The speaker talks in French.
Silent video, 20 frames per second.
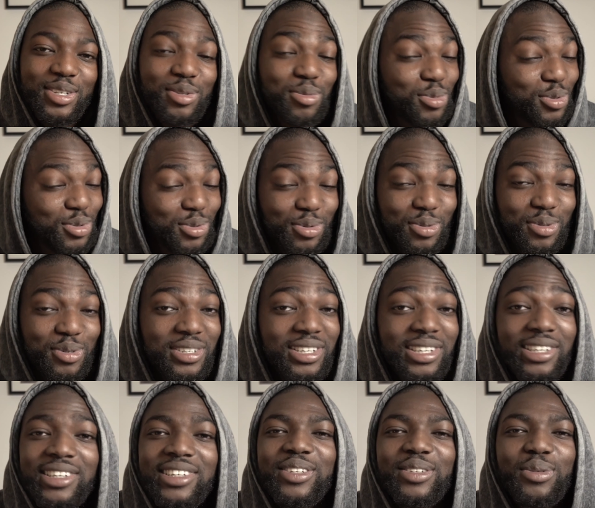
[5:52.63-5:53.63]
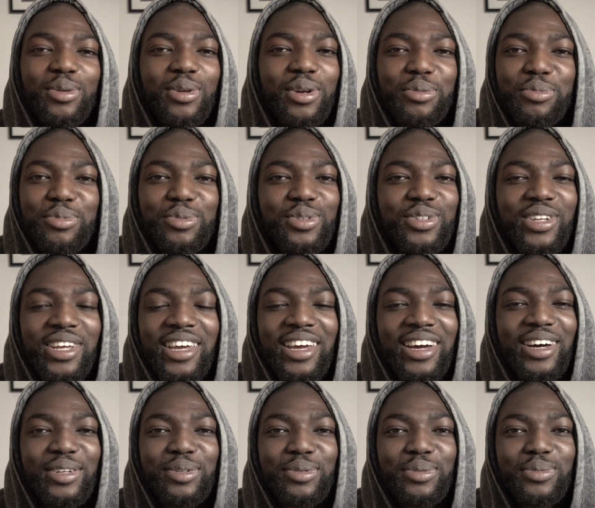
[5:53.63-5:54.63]
Je me suis couché sur la bouche
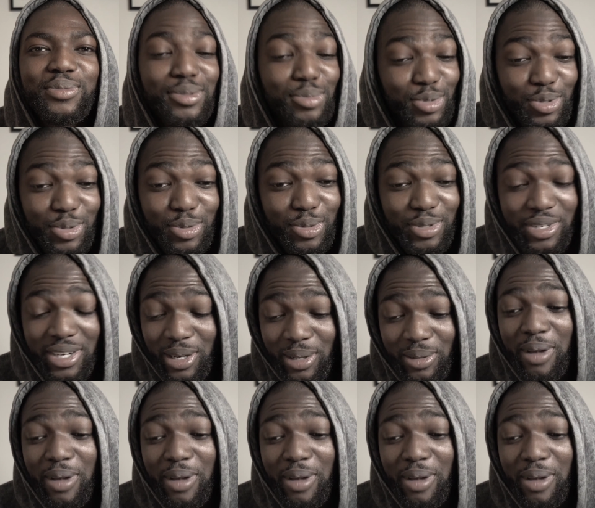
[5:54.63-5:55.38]
d'aération. Je me suis couché.